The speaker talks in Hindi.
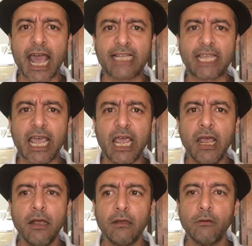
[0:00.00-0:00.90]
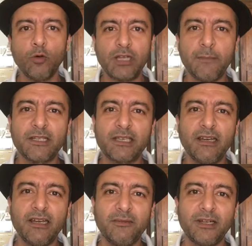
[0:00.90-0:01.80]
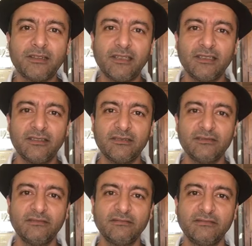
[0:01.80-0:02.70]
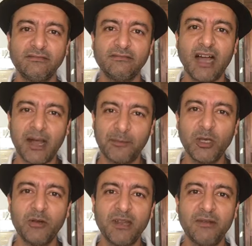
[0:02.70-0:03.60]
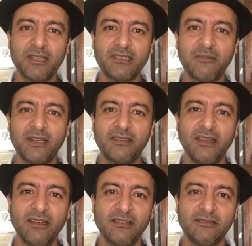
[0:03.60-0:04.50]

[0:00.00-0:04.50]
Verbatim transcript: ऐसे उनके बच्चे नहीं ना मरते आपके और मेरे बच्चे मरते हैं ना